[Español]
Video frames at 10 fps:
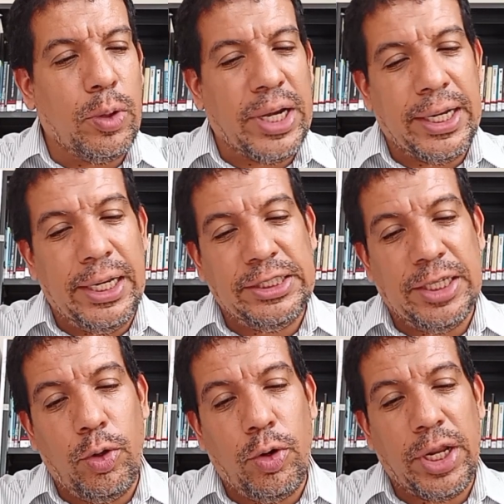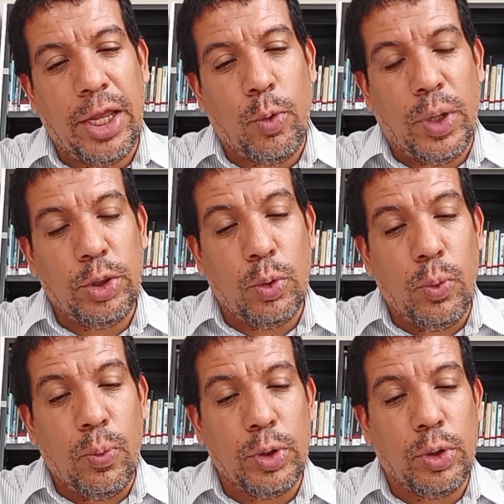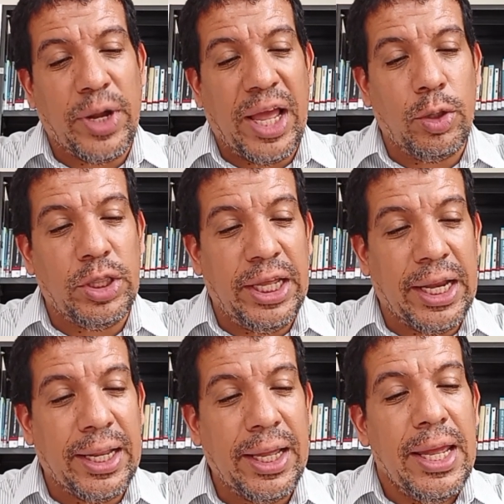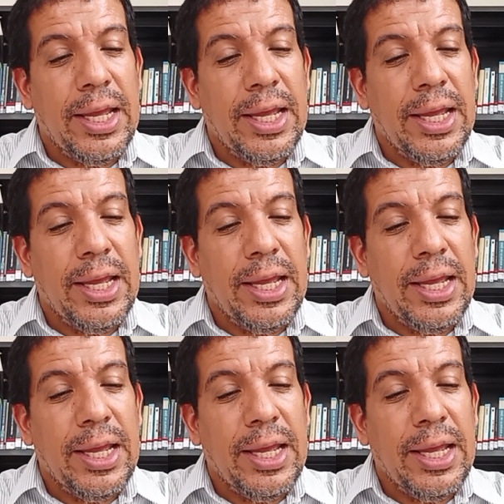tranquilizador que en cuanto hubo tocado tierra,